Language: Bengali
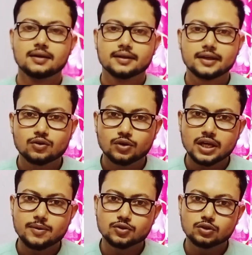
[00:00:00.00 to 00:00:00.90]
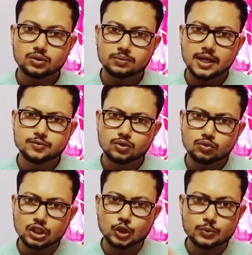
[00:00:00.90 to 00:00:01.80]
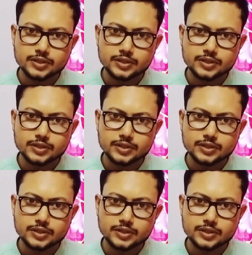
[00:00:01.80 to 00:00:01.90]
দেখো এবার যদি তুমি ভাবছো কোনো ইউটিউব